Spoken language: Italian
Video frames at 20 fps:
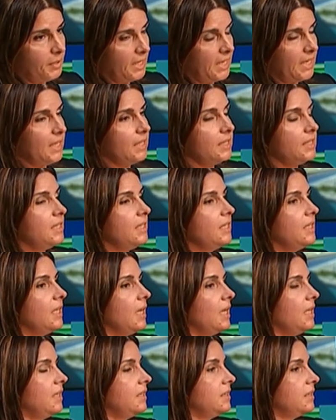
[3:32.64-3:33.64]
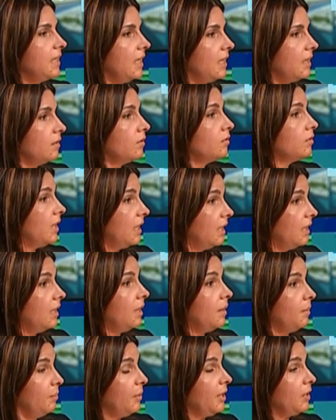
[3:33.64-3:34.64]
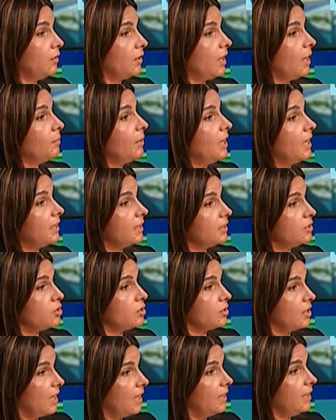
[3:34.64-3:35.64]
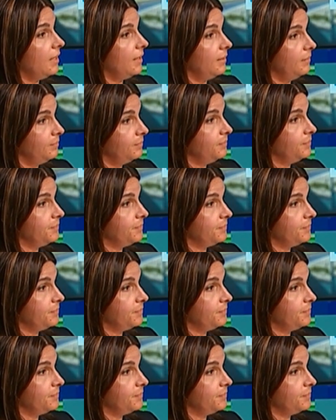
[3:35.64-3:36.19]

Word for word: parecchi all'interno del panorama regionale.